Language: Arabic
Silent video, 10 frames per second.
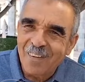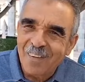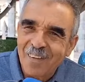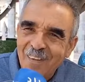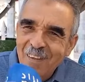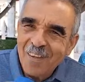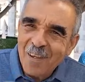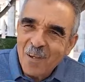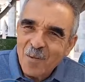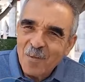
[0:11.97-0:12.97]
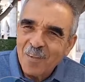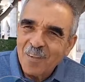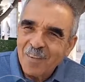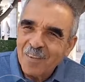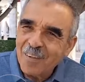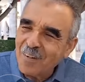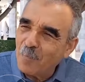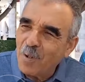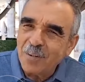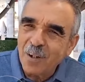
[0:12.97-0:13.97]
وعجبتكم الزيادات هذه
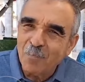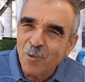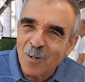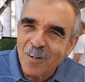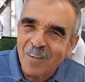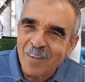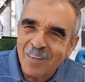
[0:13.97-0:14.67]
لاباس الحمد لله